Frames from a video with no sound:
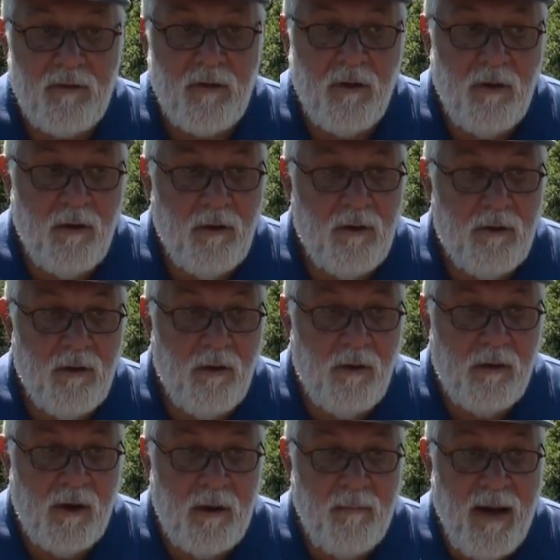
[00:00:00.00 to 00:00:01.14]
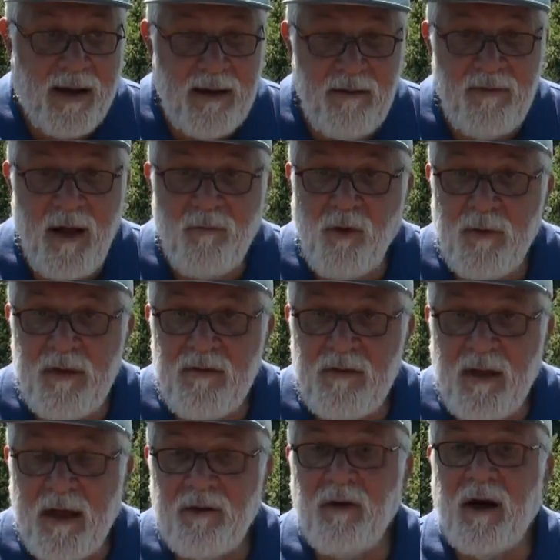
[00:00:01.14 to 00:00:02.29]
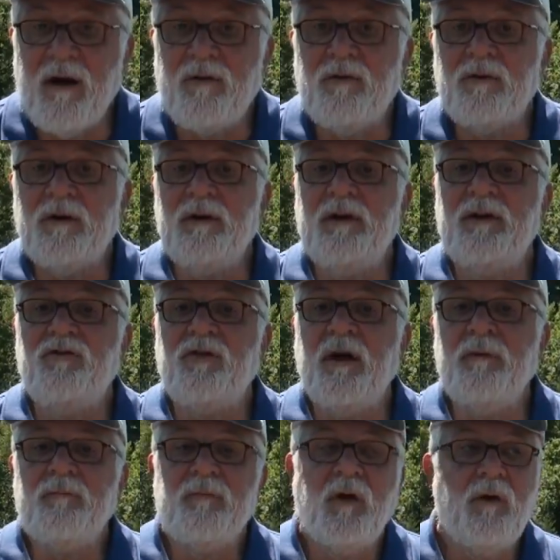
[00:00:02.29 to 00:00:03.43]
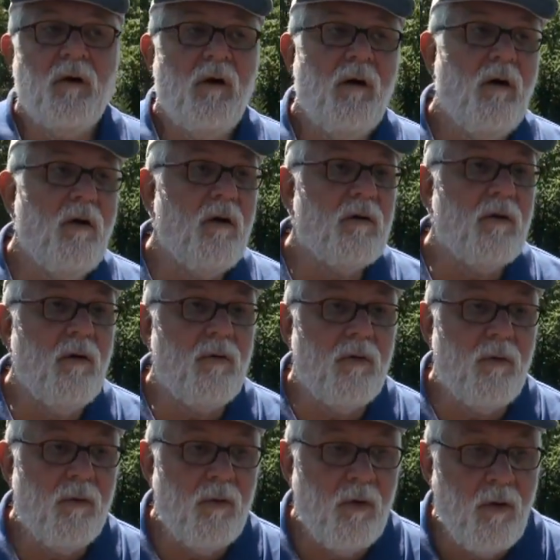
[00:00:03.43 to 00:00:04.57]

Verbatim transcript: Euh, il m'arrive dans mon ministère de rencontrer des gens euh, qu'on